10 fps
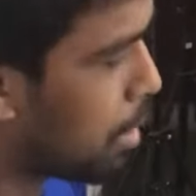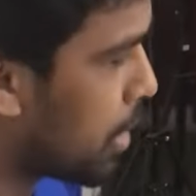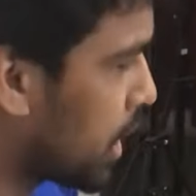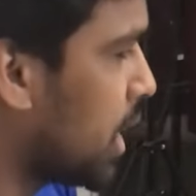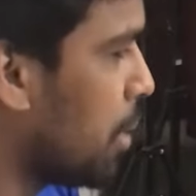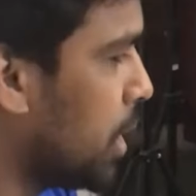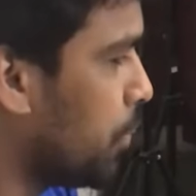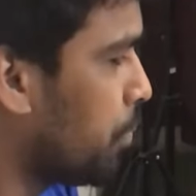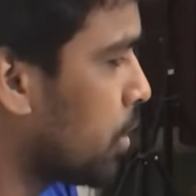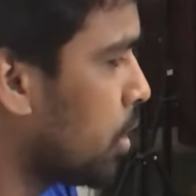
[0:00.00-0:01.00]
বাবা কি আমি
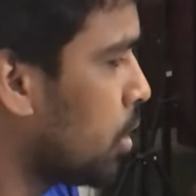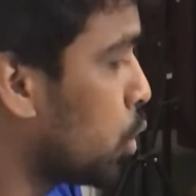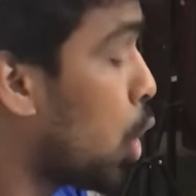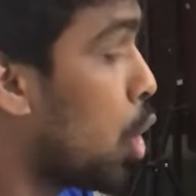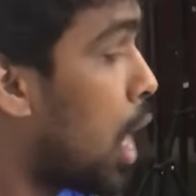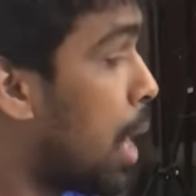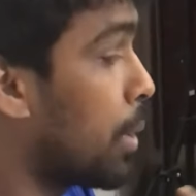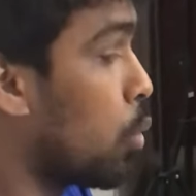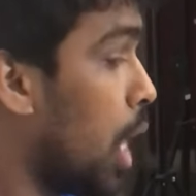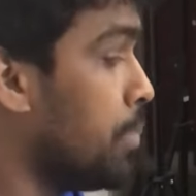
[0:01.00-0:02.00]
তো
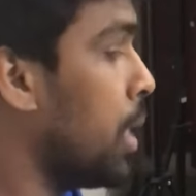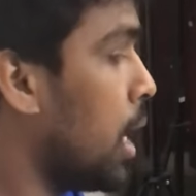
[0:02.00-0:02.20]
আমার ওয়াইফ